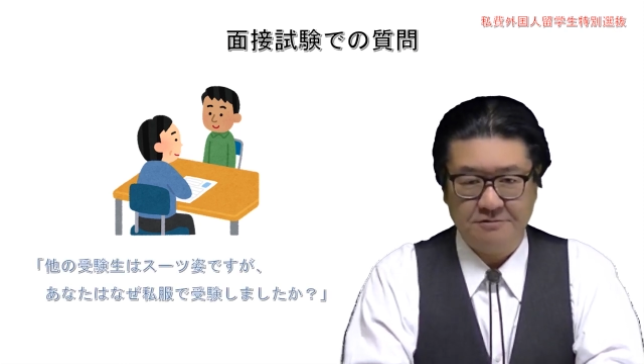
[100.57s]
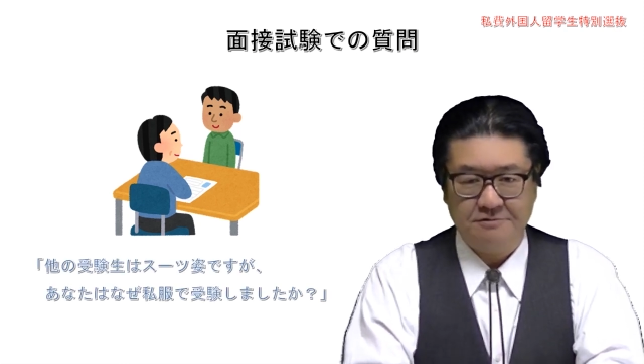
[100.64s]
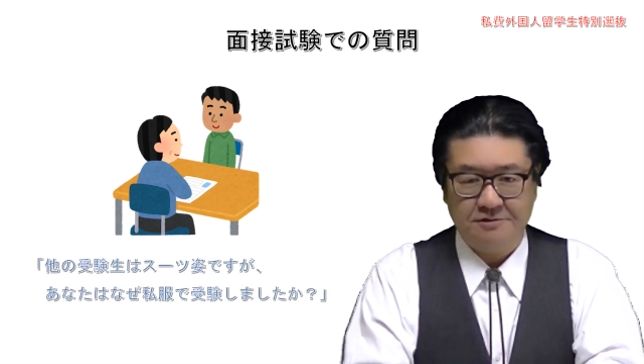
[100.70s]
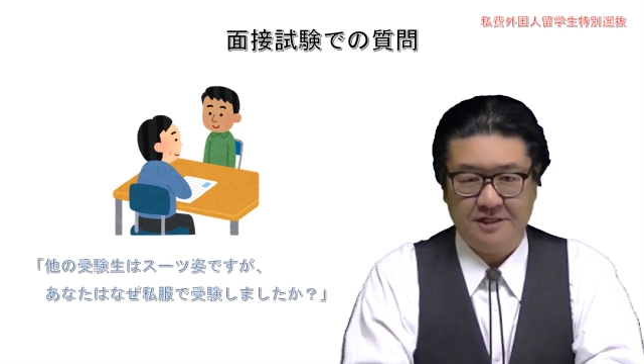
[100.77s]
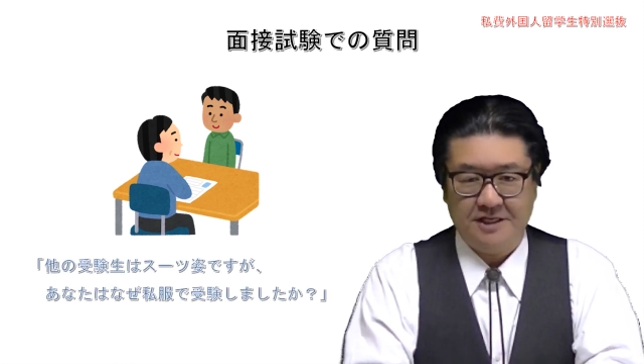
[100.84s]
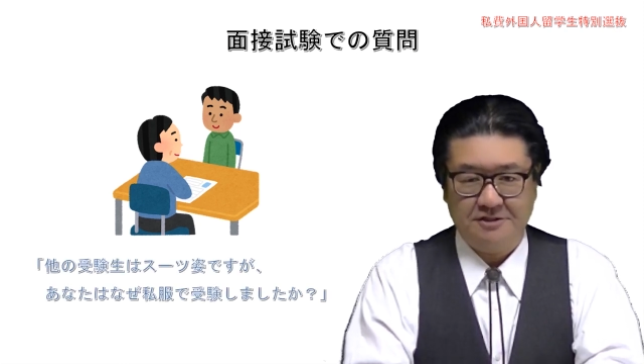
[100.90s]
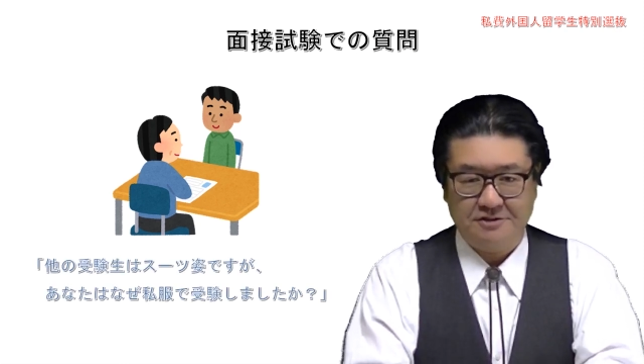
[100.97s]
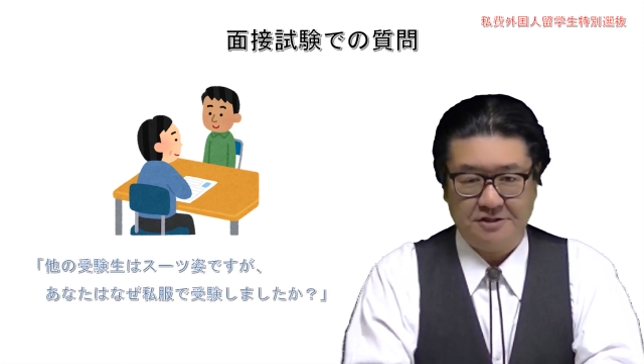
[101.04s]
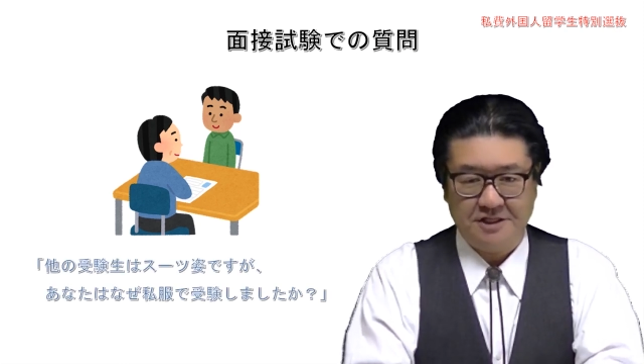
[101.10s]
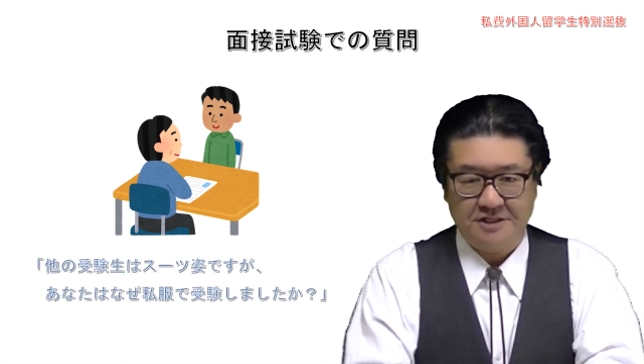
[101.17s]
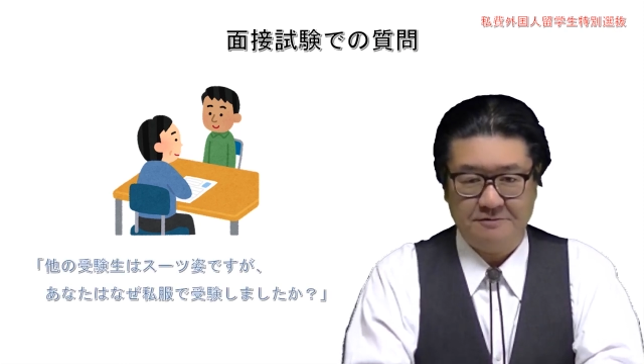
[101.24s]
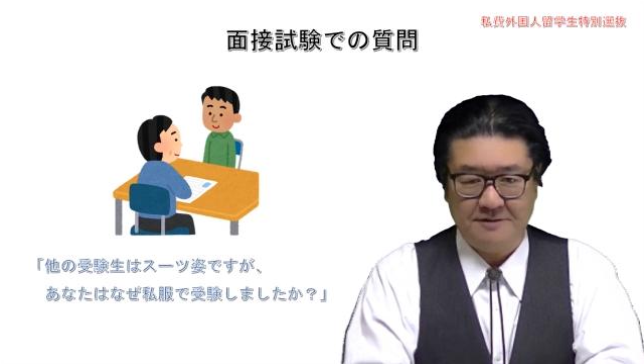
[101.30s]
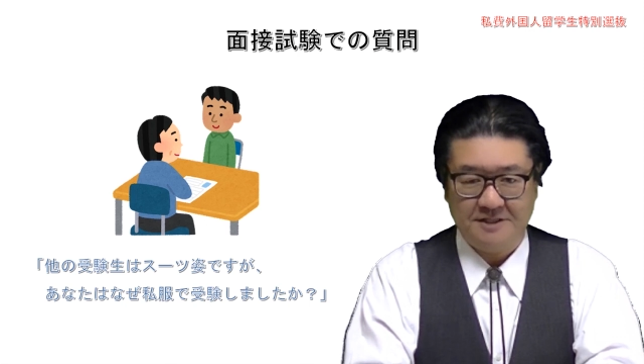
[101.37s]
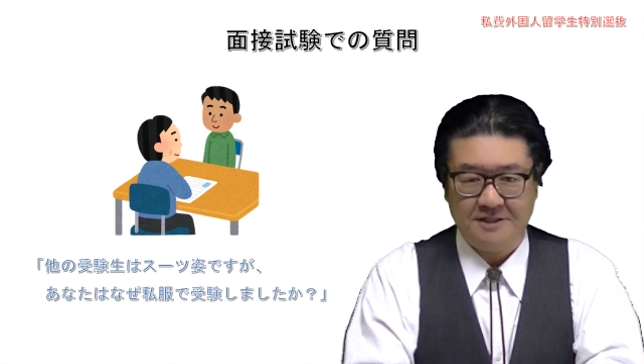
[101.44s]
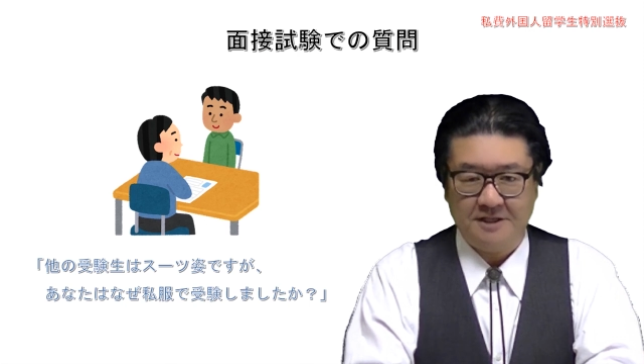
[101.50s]
服で受験
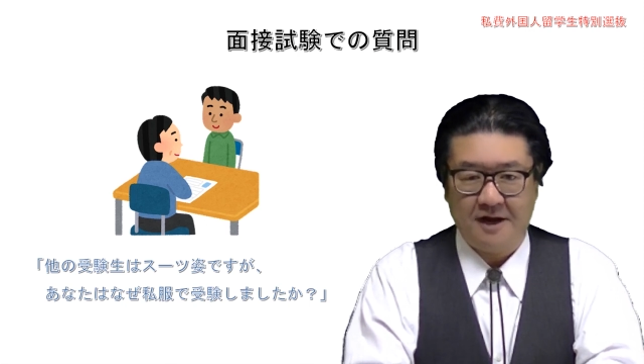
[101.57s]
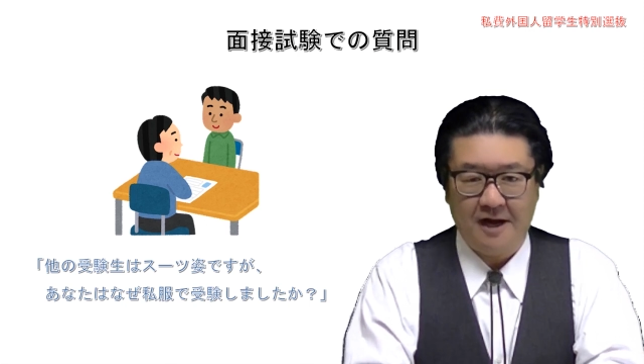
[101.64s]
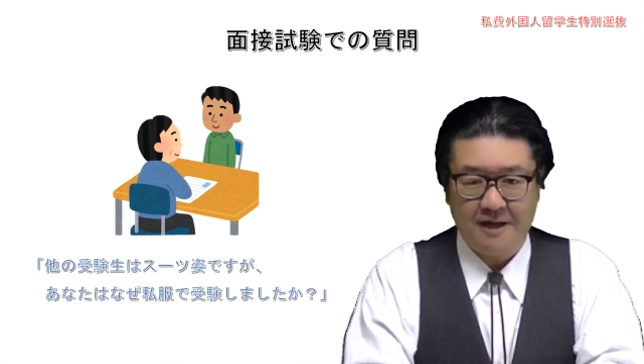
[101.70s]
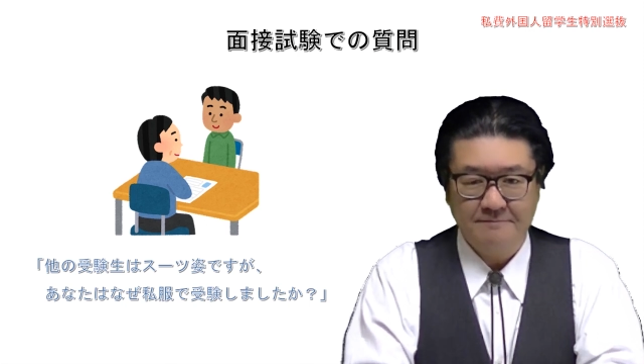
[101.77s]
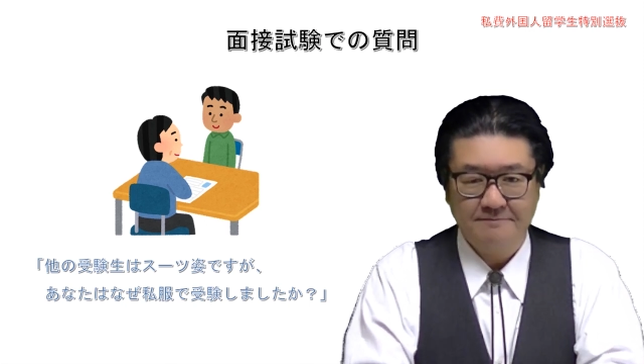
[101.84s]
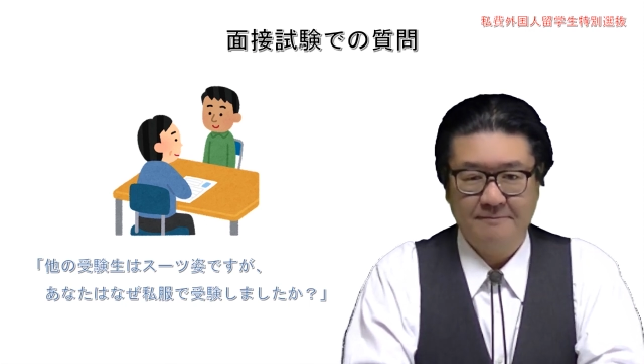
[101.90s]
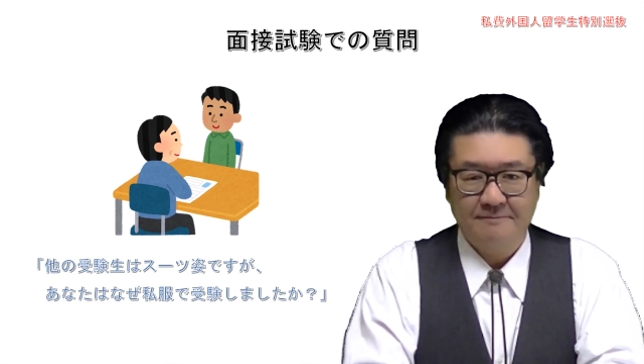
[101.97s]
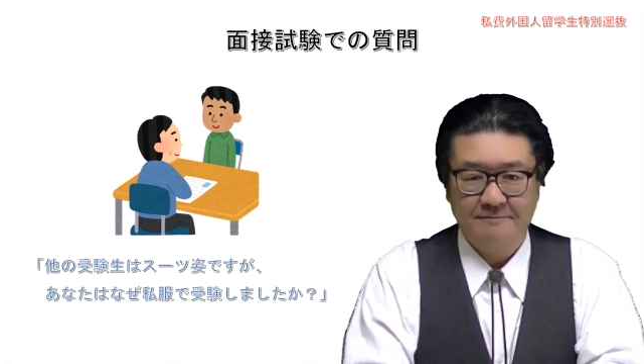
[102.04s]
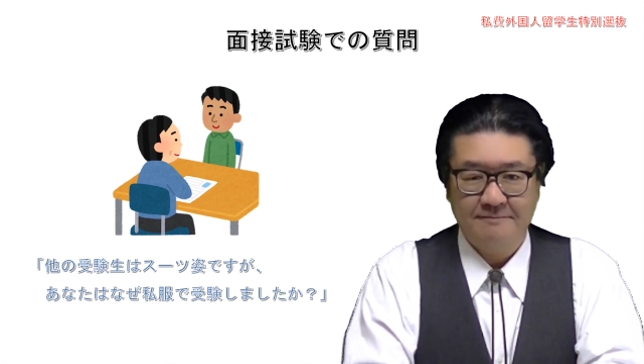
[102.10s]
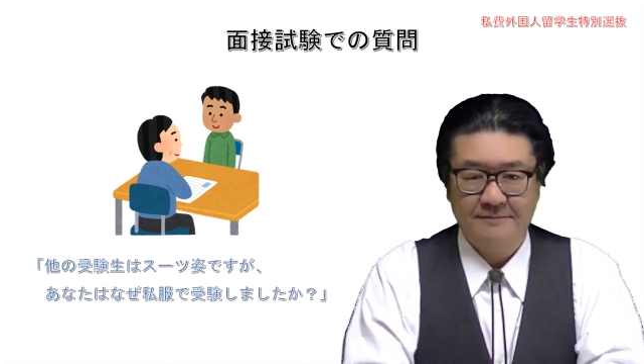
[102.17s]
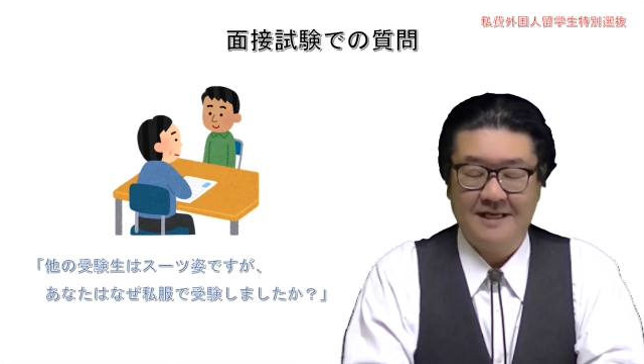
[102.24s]
しましたか